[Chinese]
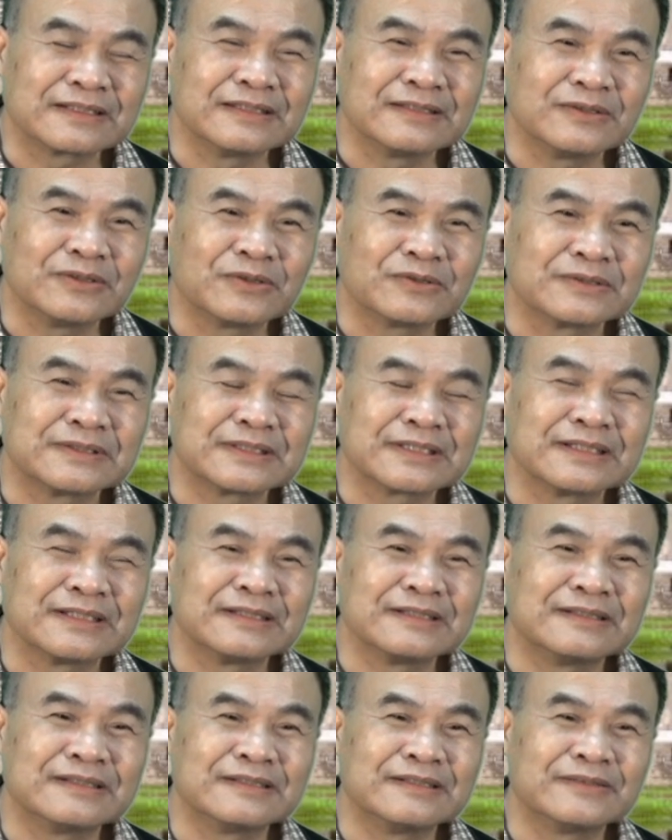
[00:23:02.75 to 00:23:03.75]
这个用这
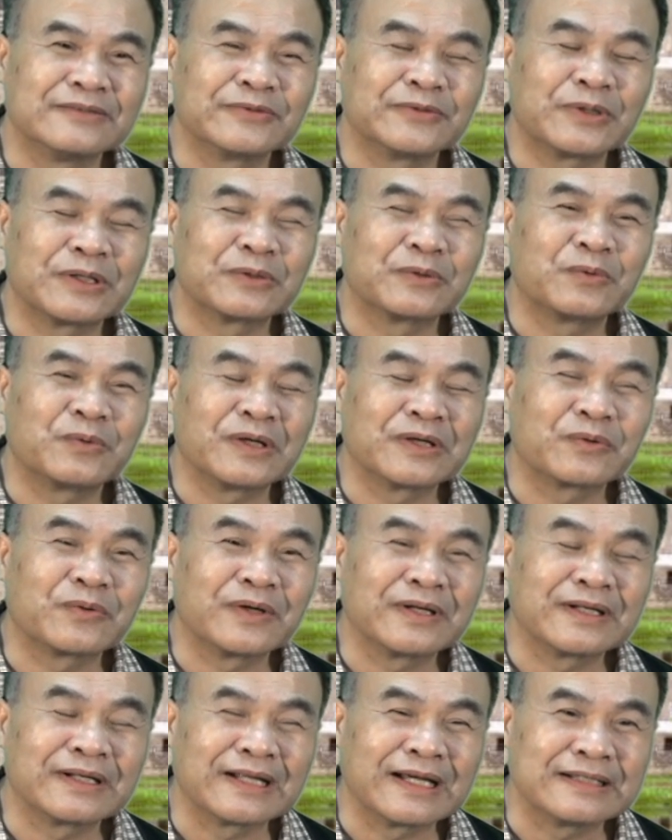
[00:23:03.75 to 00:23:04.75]
个宦宦
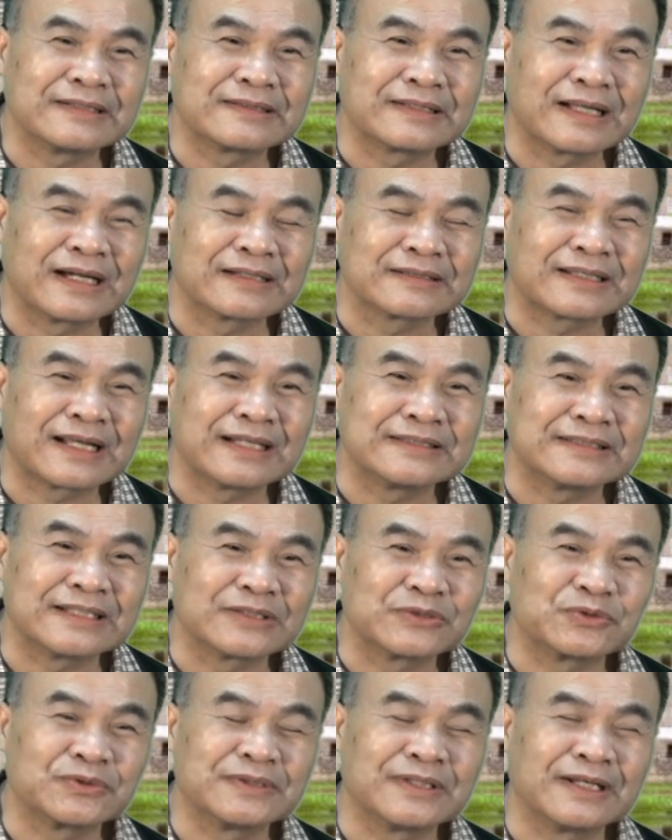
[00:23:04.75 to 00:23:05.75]
官来当大
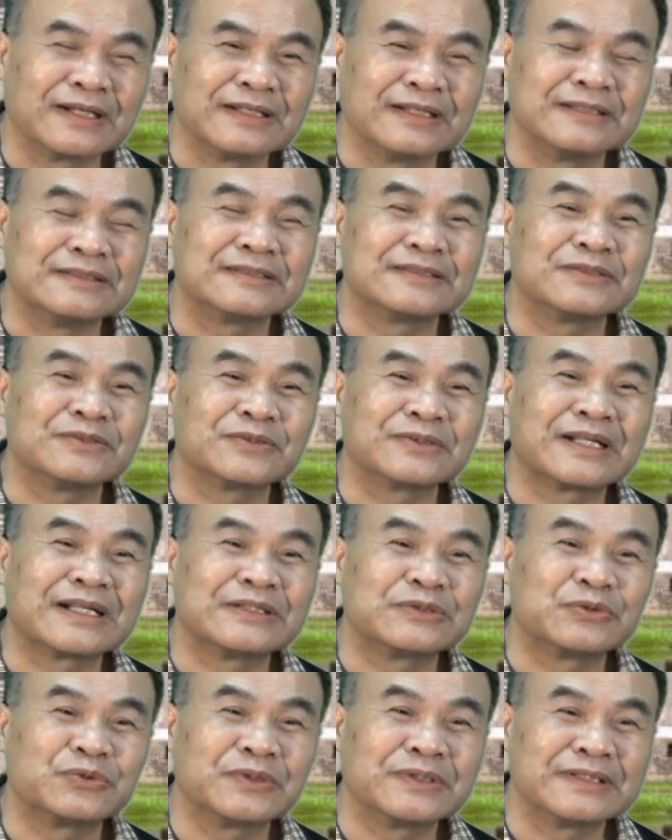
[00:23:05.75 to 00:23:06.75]
将军呢，也是有他
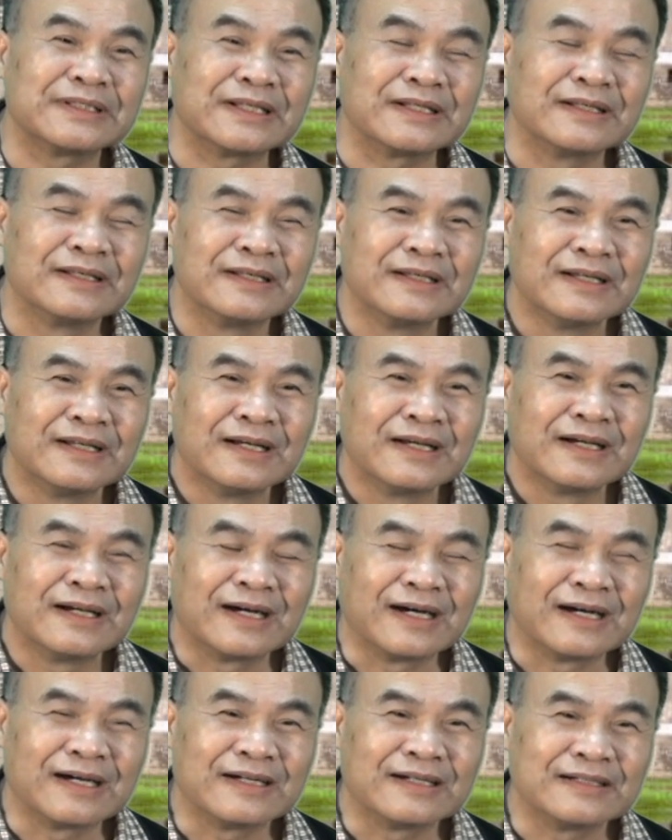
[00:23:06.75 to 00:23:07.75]
的缺点。
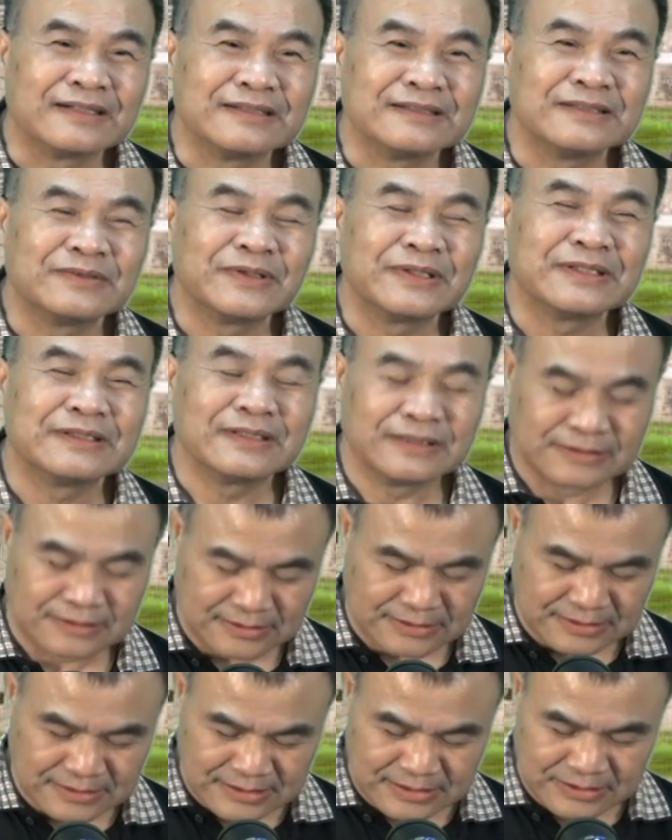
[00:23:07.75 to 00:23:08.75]
啊，因为
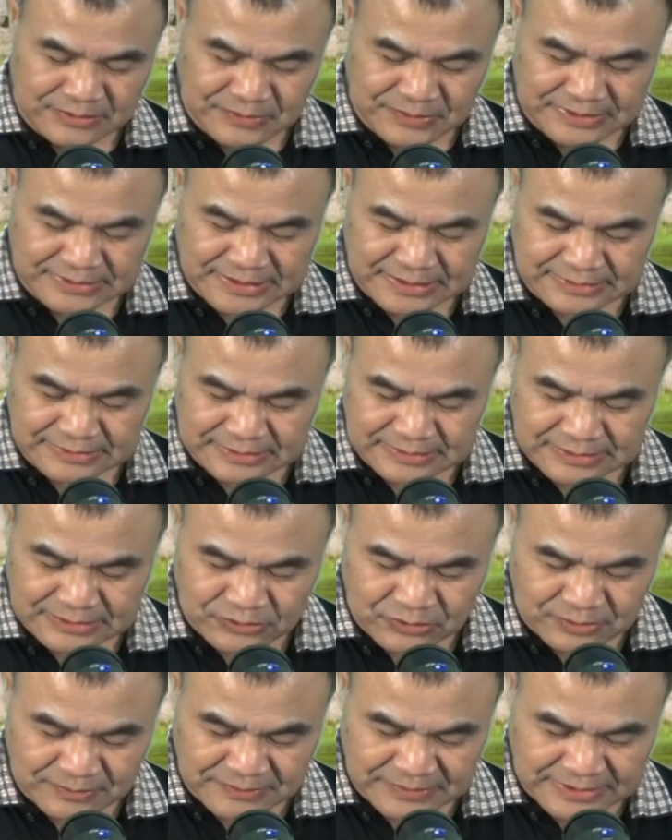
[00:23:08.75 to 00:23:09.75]
因为这样子里
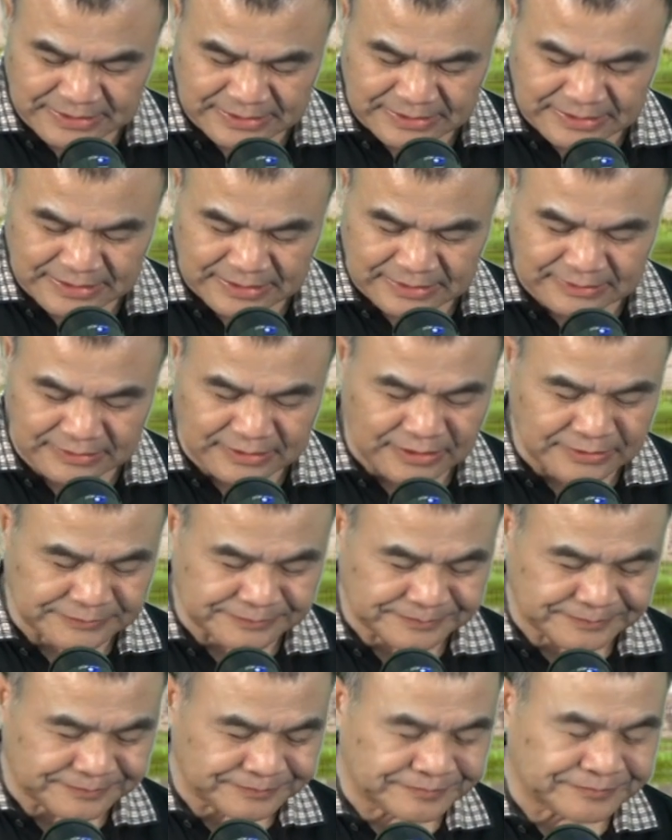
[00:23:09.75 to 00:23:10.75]
头，我们可以看
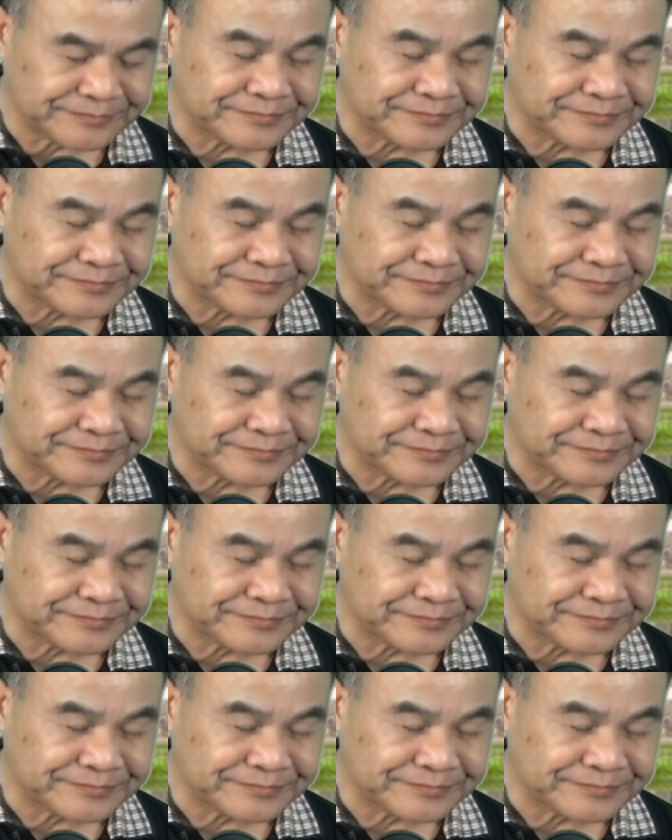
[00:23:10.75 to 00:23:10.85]
到，